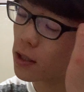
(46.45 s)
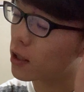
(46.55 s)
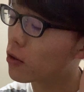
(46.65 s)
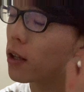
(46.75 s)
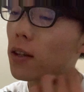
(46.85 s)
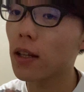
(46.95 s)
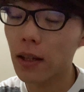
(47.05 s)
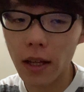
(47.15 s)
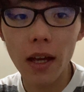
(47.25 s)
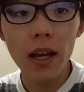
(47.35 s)
かとなった
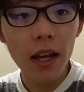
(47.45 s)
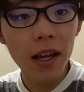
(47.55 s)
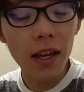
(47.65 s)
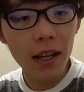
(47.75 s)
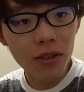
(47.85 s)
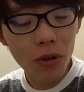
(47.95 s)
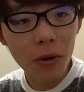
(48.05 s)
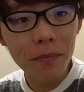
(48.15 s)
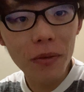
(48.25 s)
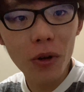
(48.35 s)
んで、やっ
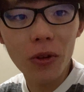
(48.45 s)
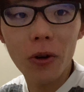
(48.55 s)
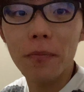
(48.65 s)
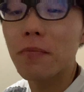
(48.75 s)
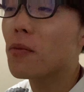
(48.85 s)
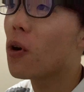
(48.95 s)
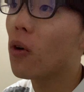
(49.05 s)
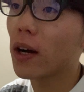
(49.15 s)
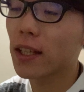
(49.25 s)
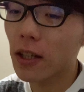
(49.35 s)
と、この
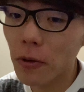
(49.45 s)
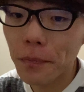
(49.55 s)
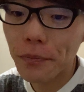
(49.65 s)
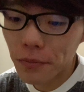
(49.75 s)
大型の、